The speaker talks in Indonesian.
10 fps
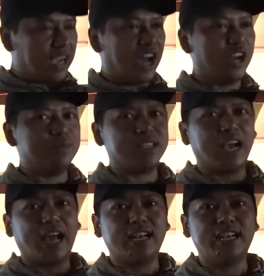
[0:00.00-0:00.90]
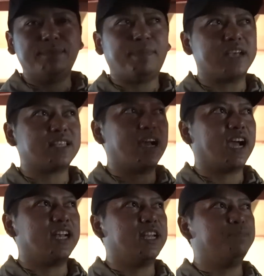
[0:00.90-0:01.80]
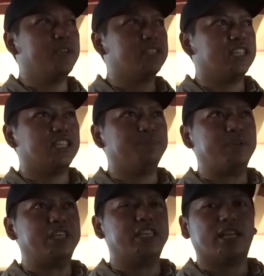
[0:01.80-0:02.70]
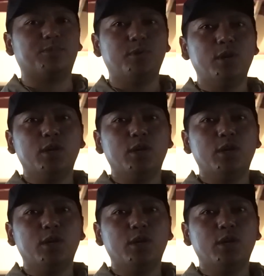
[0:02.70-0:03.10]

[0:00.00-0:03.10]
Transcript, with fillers: kalau misalkan dipasangkan di PC, si PC-nya tuh